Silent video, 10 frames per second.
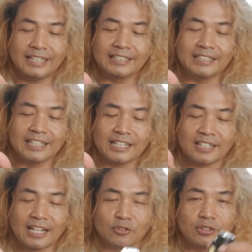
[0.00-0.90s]
isinya
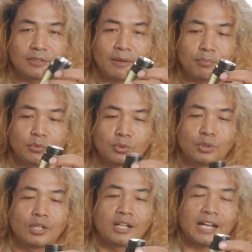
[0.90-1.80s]
150
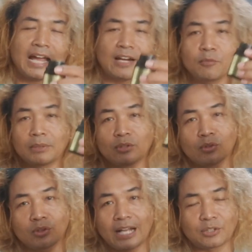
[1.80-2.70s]
kalau
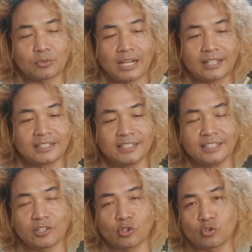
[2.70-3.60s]
menurut aturan di
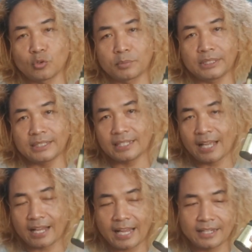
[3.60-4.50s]
sini konsumsi
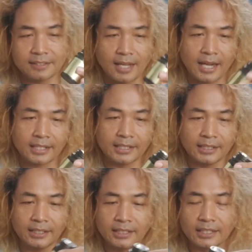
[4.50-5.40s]
tiga kali
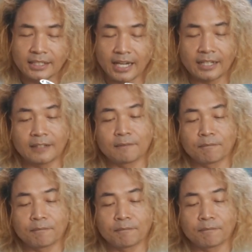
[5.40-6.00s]
sehari dan